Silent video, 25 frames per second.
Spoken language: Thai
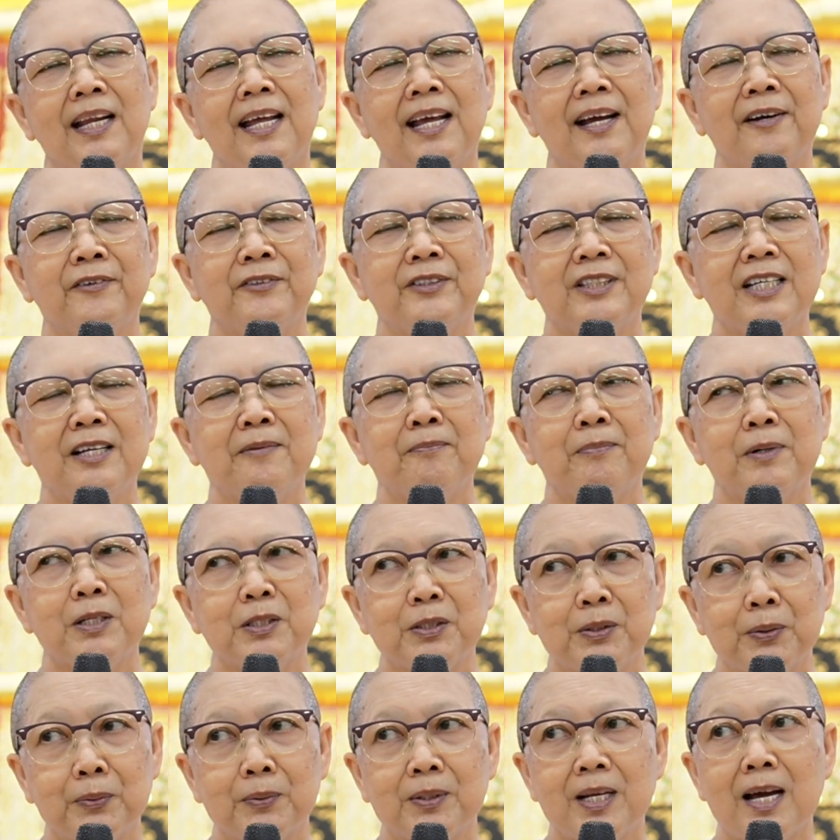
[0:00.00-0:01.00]
แล้วเช่นพระ
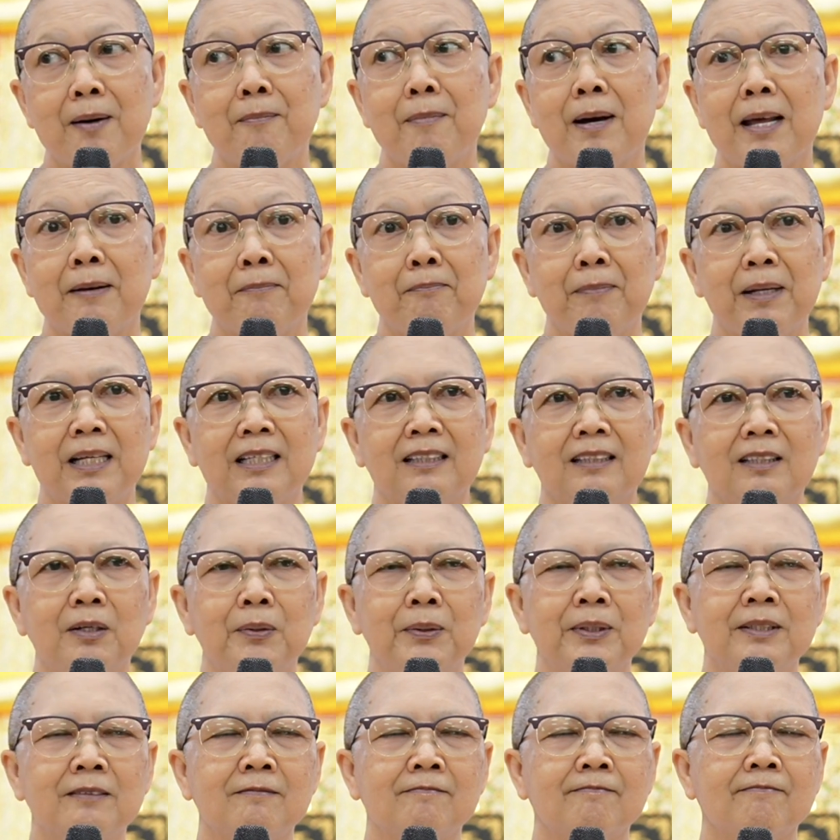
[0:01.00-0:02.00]
โสดาบันเป็น
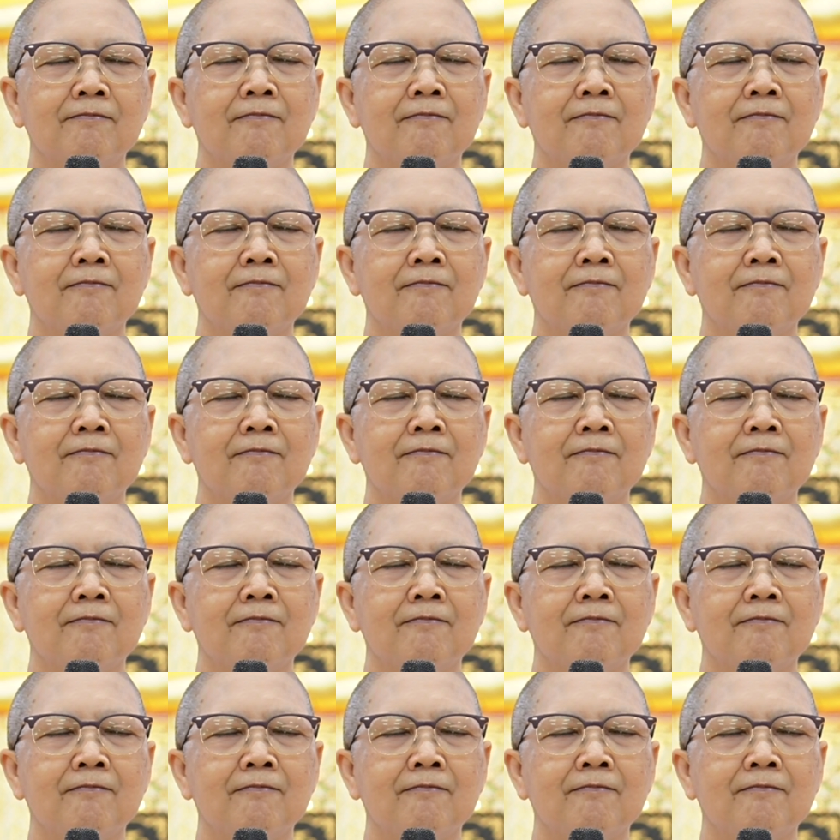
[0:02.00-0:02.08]
ต้น